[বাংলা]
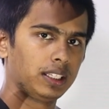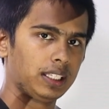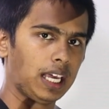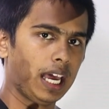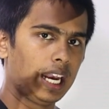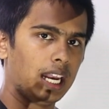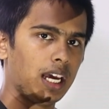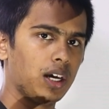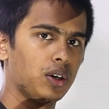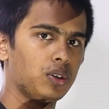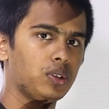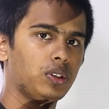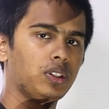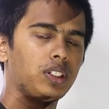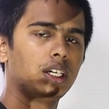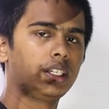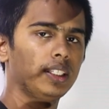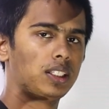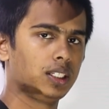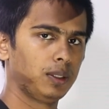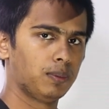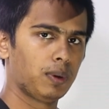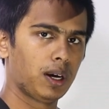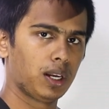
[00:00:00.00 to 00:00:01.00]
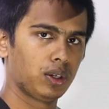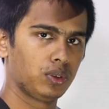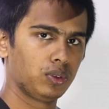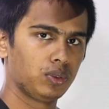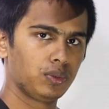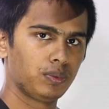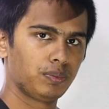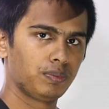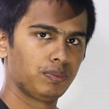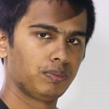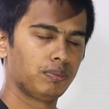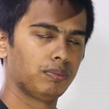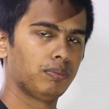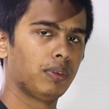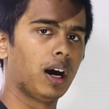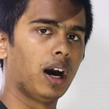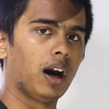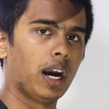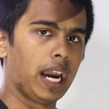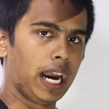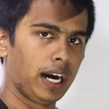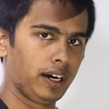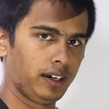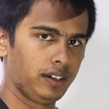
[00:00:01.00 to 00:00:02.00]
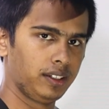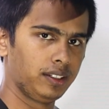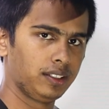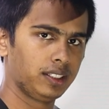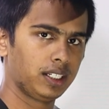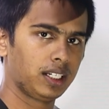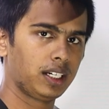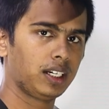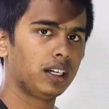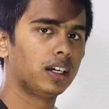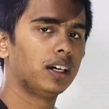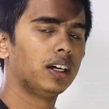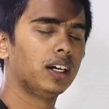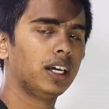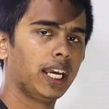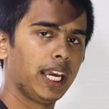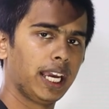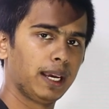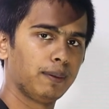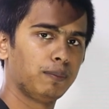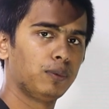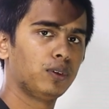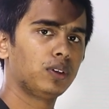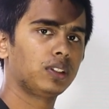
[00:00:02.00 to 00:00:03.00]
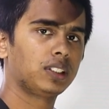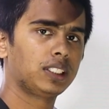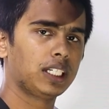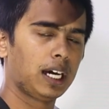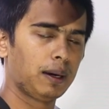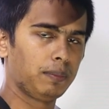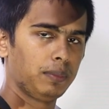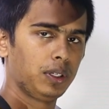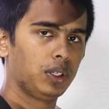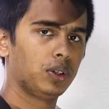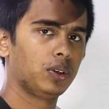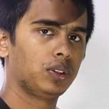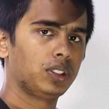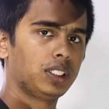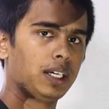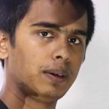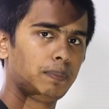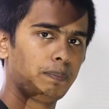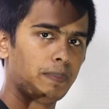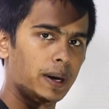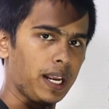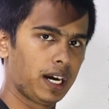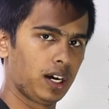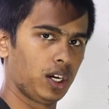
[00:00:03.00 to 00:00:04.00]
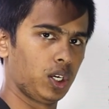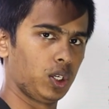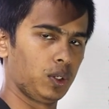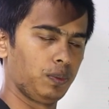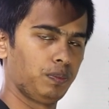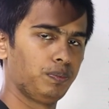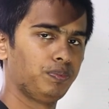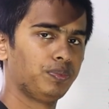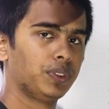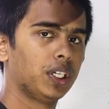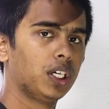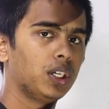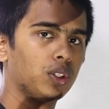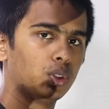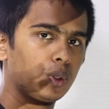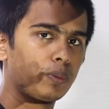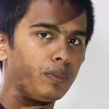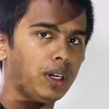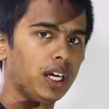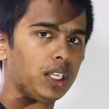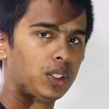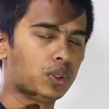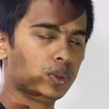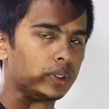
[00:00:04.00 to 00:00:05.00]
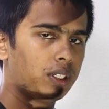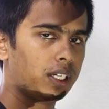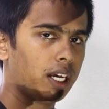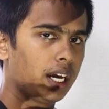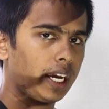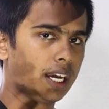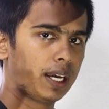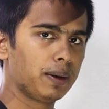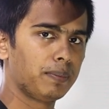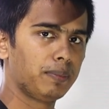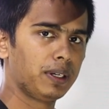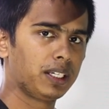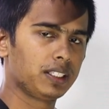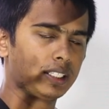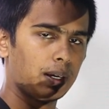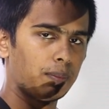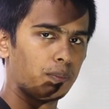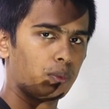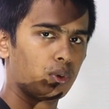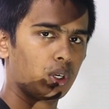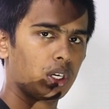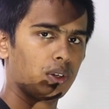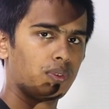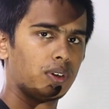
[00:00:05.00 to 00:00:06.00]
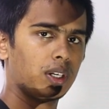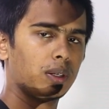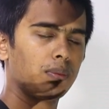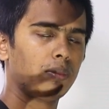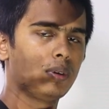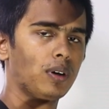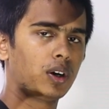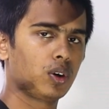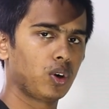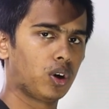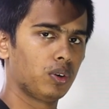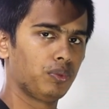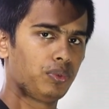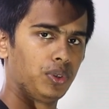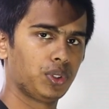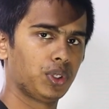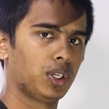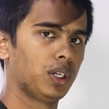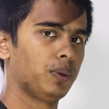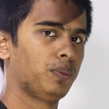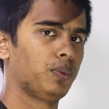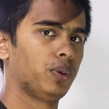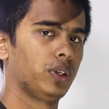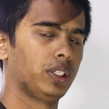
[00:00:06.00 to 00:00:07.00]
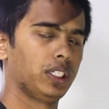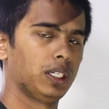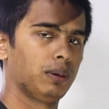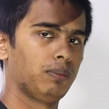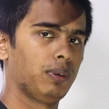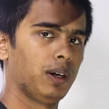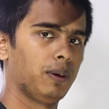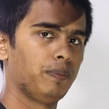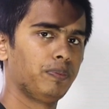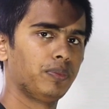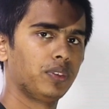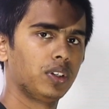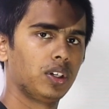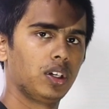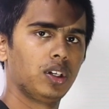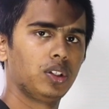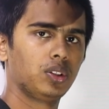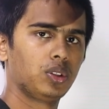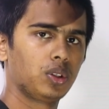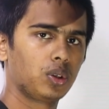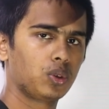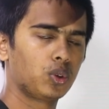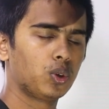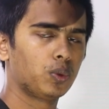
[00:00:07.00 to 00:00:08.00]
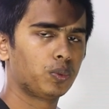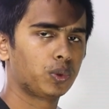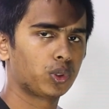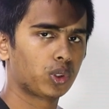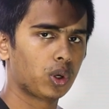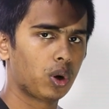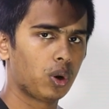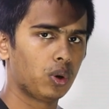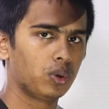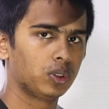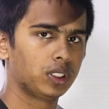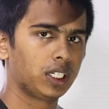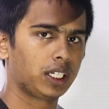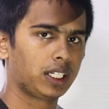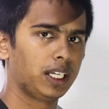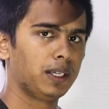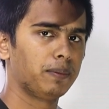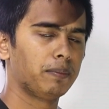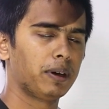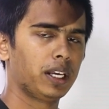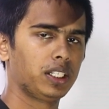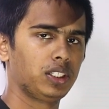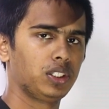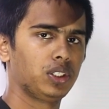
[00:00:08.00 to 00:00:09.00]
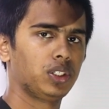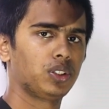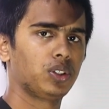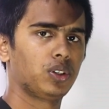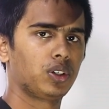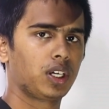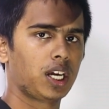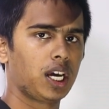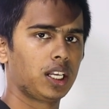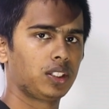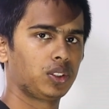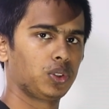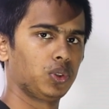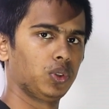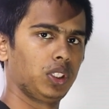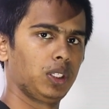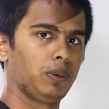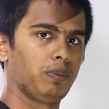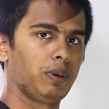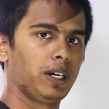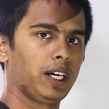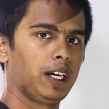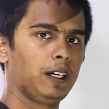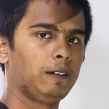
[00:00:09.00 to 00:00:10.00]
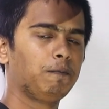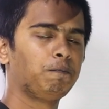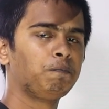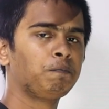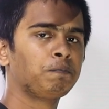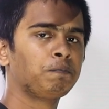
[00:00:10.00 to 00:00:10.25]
তালা হচ্ছে জীবাণু বা অ্যান্টিজেন এবং চাবি হচ্ছে প্যারাটপ তোমরা এই দুইটাকে মিক্স আপ করে ফেলবো কনফিউশনে পড়ে যাবা সো খুব সহজ একটা ইমাজিনেশন কাজ করতে পারে